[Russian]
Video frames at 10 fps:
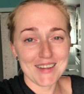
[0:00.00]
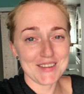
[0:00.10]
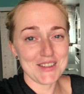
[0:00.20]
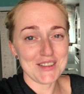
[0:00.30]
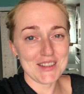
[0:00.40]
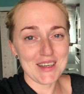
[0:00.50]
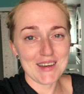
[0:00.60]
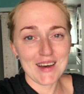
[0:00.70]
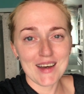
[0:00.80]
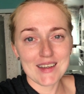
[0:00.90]
от
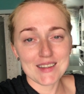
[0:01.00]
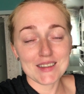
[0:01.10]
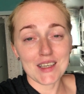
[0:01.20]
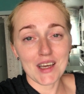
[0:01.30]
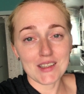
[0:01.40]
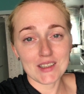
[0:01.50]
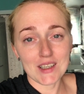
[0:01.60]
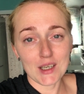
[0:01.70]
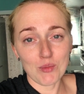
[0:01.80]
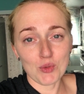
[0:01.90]
детей, занять их
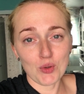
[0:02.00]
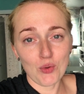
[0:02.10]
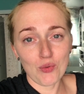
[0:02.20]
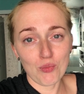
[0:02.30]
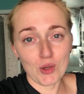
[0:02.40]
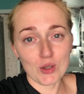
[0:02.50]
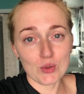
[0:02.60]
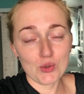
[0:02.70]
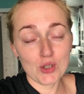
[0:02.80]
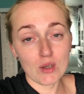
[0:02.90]
какими-то новыми
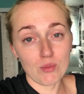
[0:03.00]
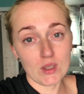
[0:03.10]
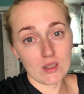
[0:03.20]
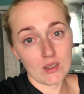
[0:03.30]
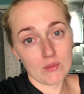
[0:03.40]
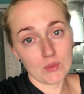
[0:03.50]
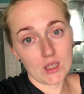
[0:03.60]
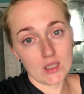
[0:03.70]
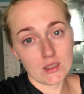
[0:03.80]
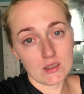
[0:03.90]
игрушками. Там
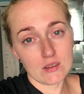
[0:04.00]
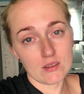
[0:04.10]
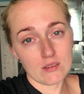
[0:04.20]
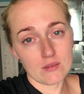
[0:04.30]
есть э,